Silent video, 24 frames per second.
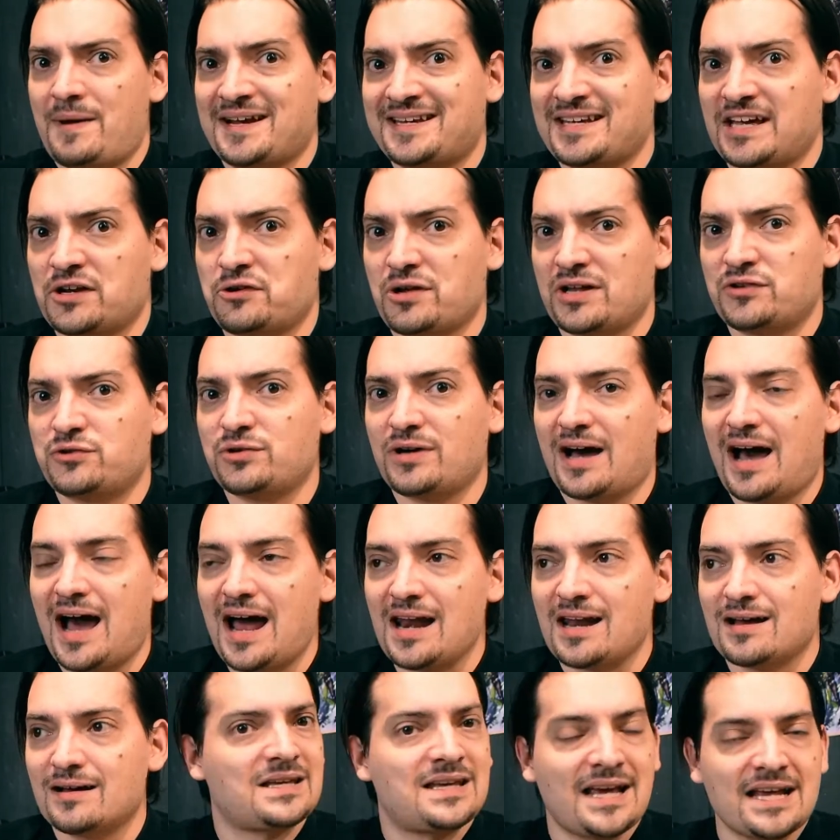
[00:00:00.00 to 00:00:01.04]

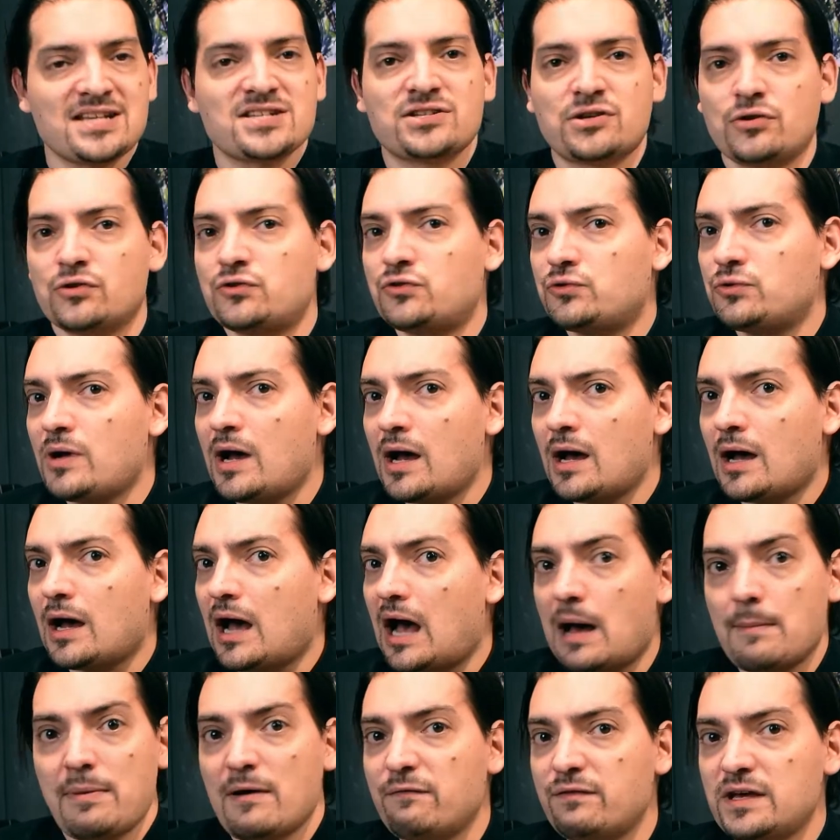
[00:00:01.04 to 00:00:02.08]
caricatural, qu'est-ce que tu as
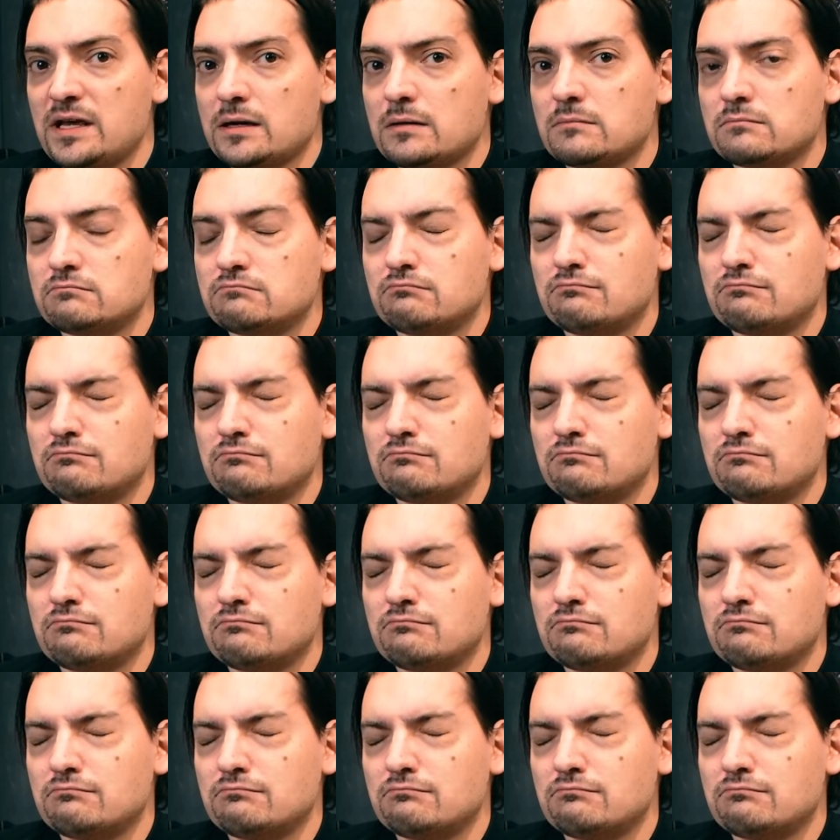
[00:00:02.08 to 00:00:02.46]
à baver